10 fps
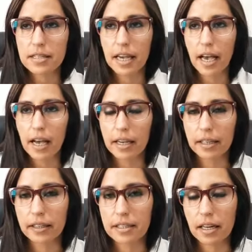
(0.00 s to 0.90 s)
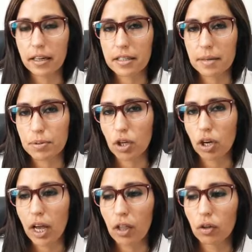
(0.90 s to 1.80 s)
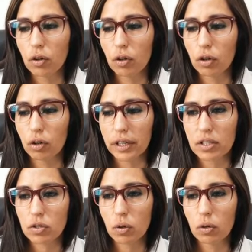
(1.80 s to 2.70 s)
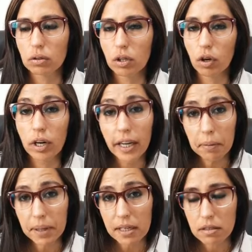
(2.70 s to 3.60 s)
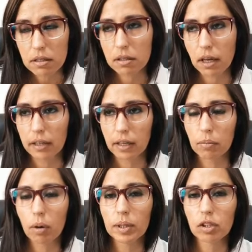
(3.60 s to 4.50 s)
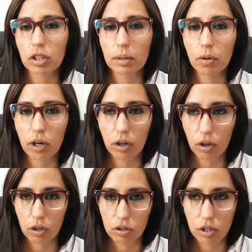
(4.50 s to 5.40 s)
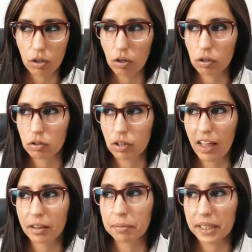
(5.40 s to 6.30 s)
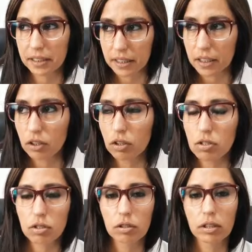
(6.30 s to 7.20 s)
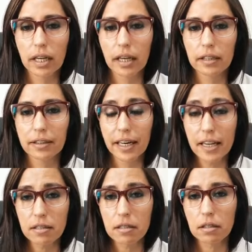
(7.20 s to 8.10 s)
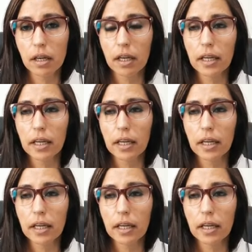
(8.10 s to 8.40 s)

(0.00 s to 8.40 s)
ya este, se han recepcionado lo que son los lemas. Hasta el momento tenemos reconocidos, admitidos eh, tres.